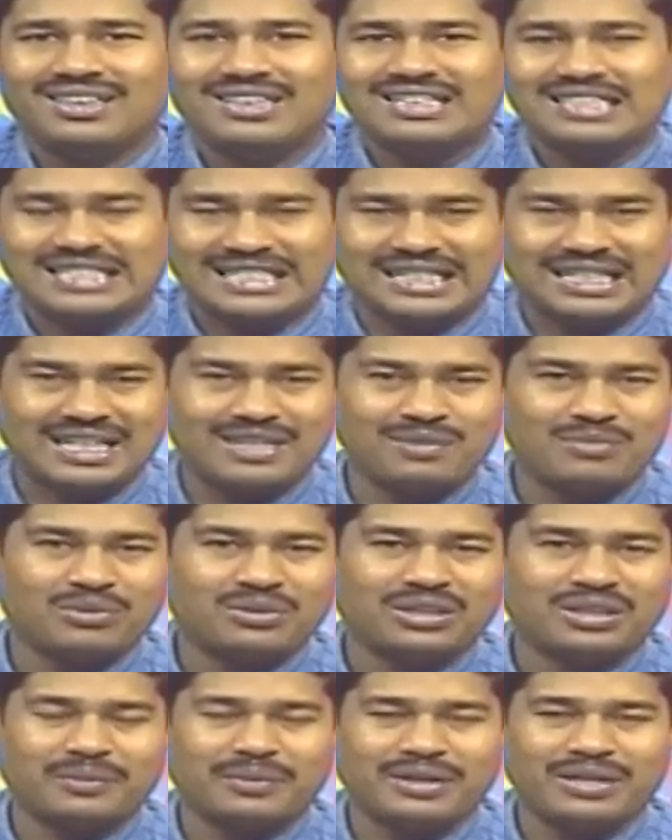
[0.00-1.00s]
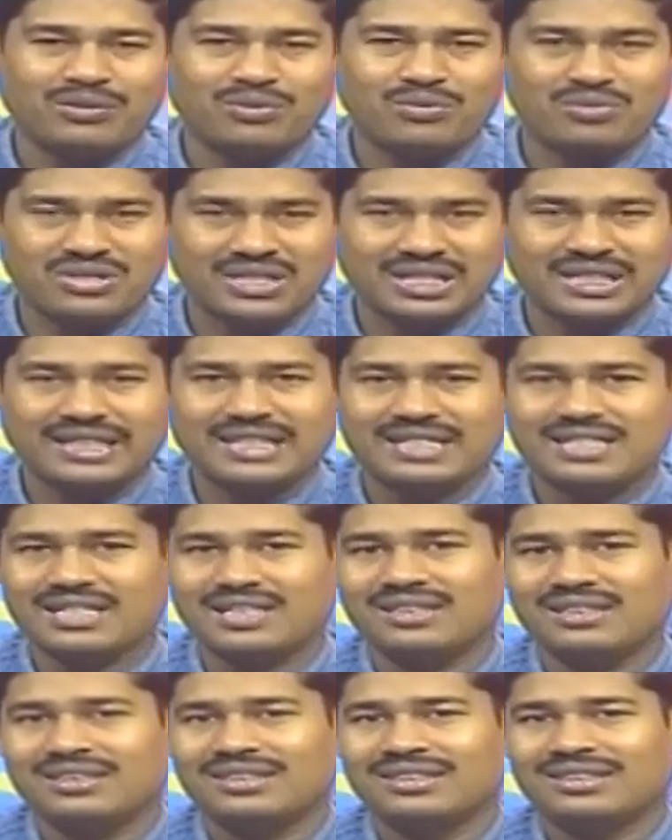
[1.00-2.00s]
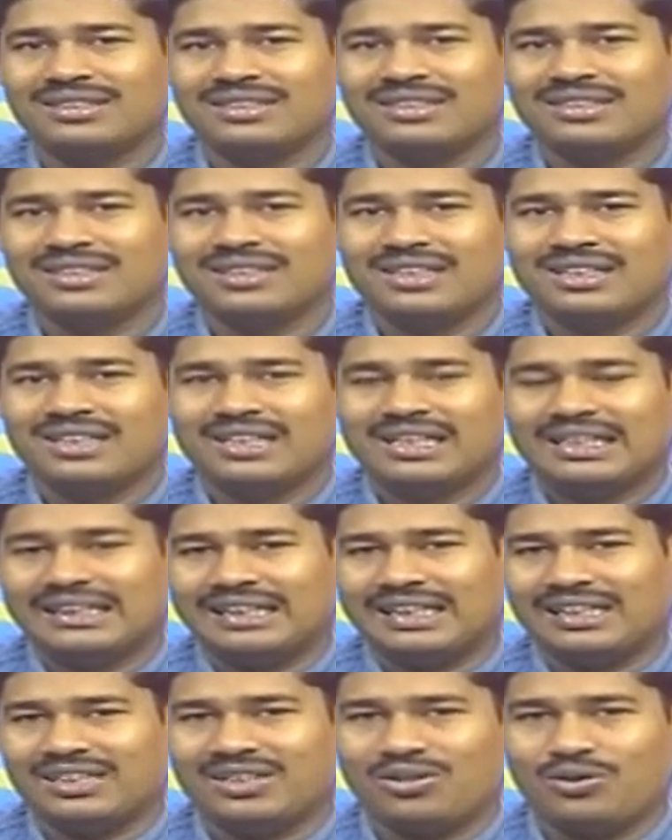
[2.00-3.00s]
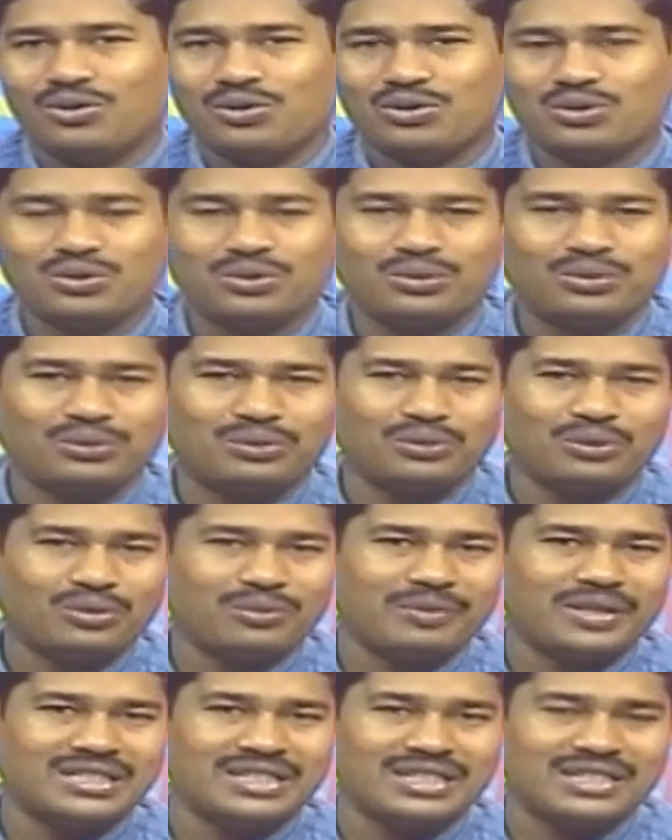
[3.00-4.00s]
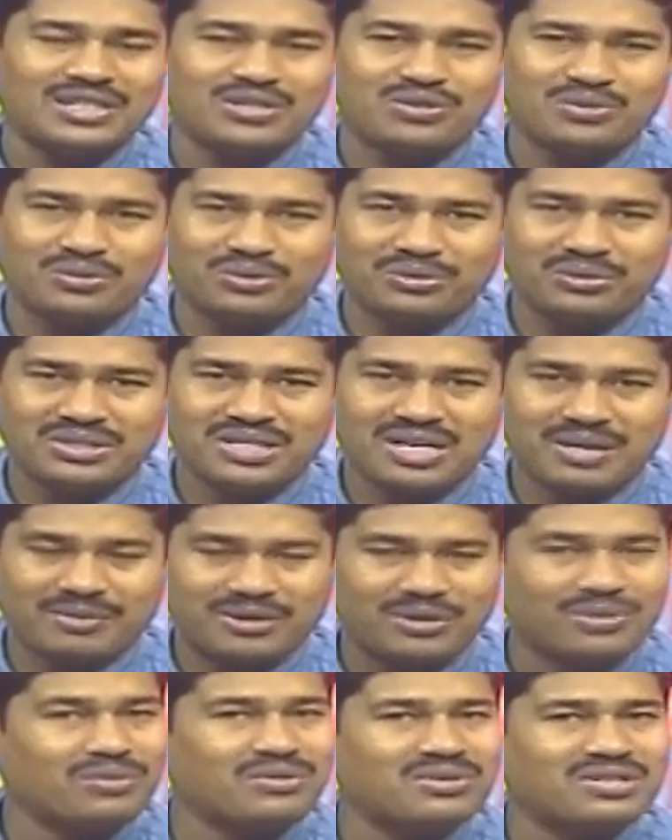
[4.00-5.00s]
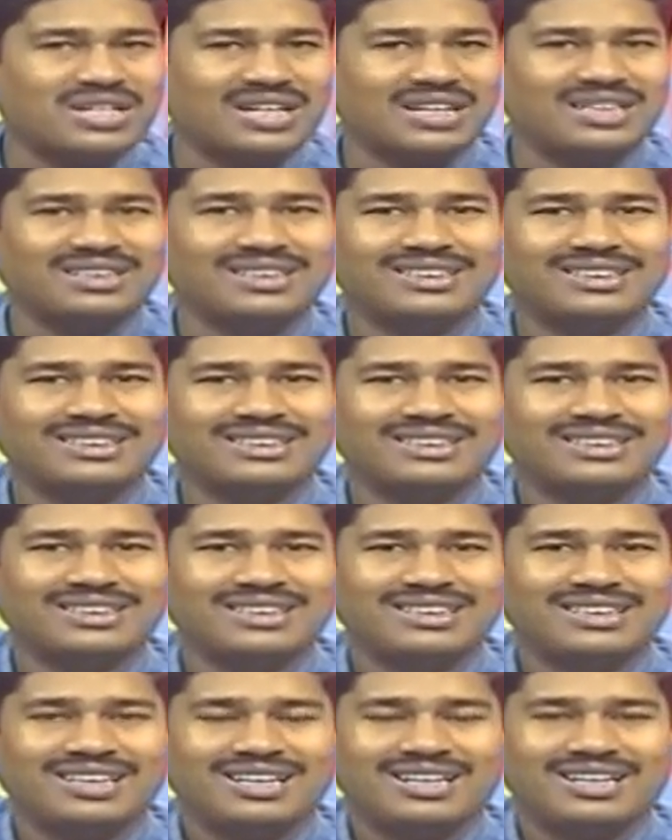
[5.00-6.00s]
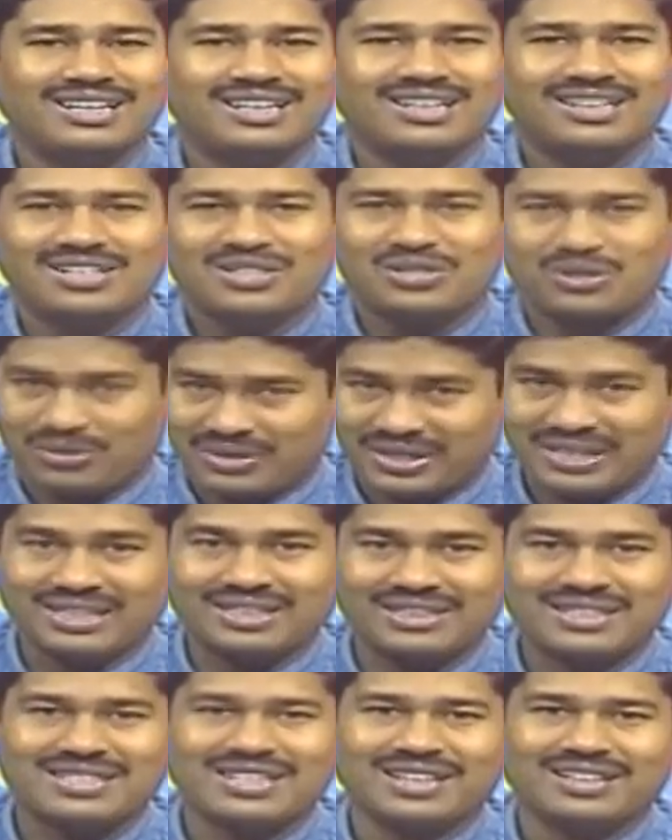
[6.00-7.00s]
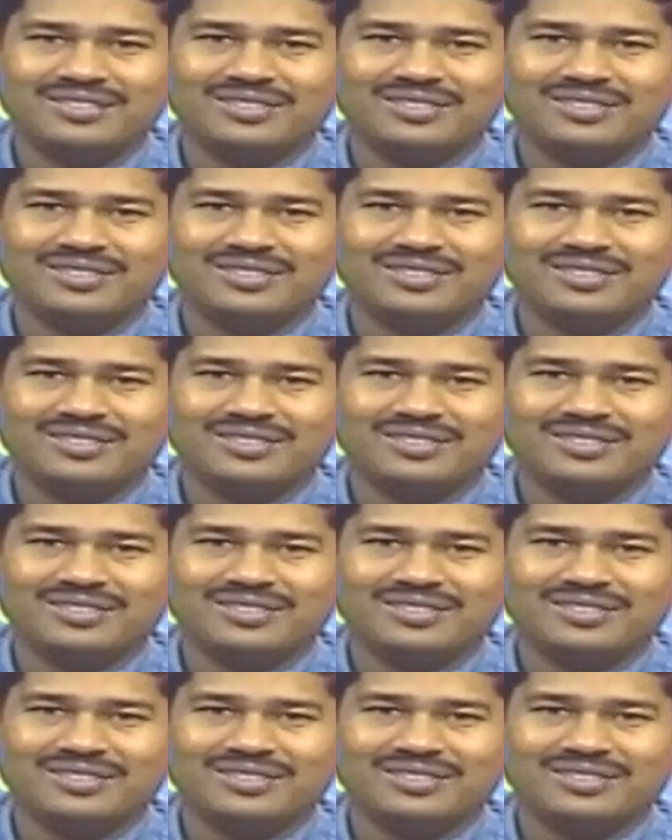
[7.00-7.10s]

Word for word: যারা এই মুহূর্তে আমার এই অনুষ্ঠান দেখছেন তাদেরকে অসংখ্য ধন্যবাদ জানিয়ে শুরু করছি আমার অনুষ্ঠান সঠিক দিশা